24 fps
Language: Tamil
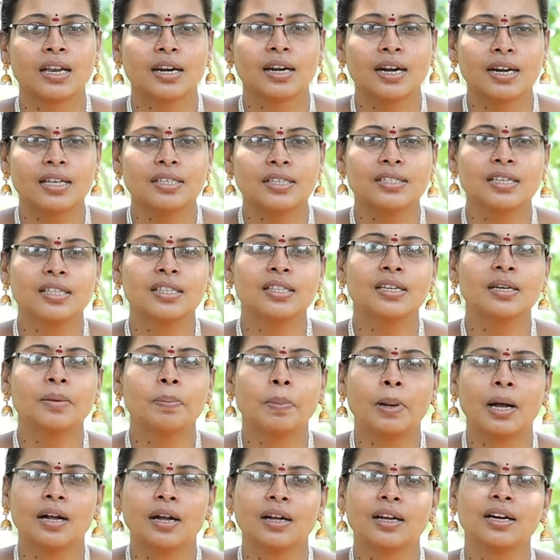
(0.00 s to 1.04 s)
நினச்சது
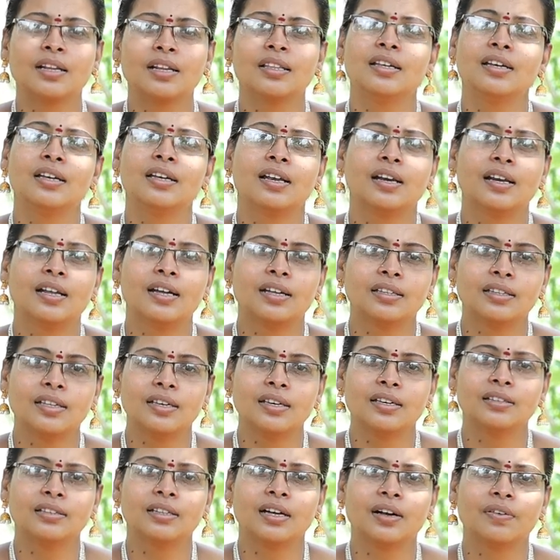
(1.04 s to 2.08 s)
பார்க்குறது
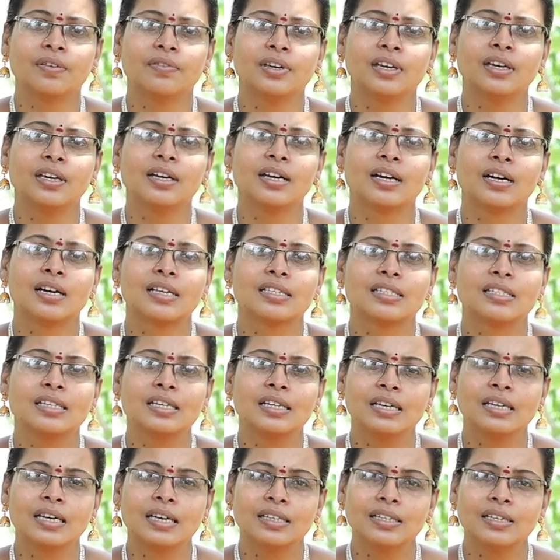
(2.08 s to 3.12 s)
எல்லாத்தையும் தாவி
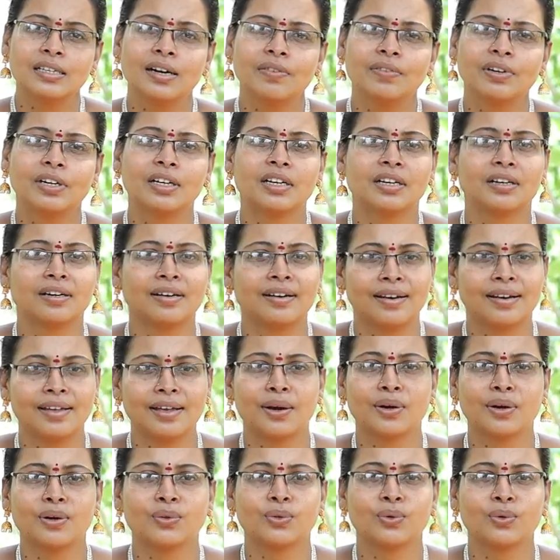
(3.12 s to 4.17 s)
கடைசியில் எது அவனுக்கு
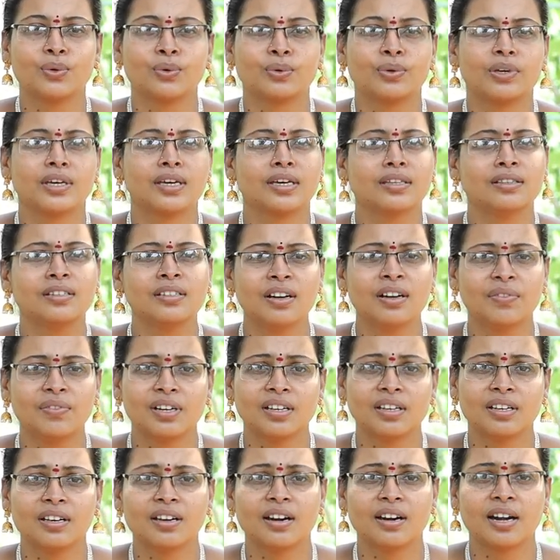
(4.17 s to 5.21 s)
நிலையானதோ எது
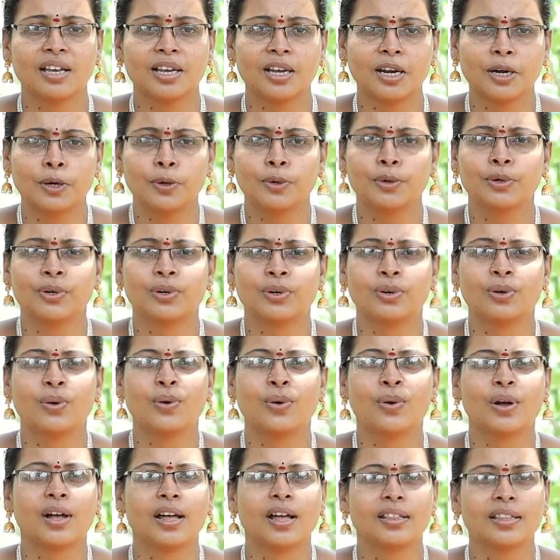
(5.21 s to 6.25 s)
அவனுக்கு கிடைக்கணும்னு இருக்கோ
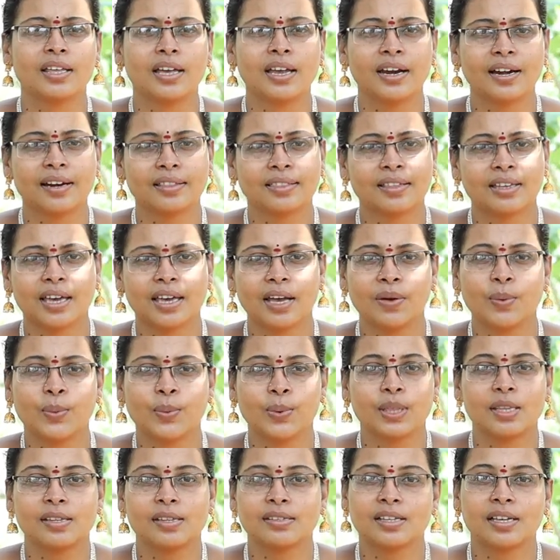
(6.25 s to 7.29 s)
அதே இடத்துக்கே அவன்
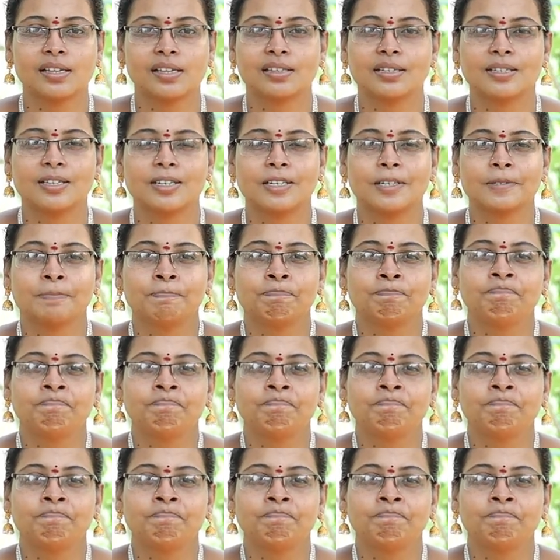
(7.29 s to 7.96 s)
வந்து சேர்ந்துட்டான்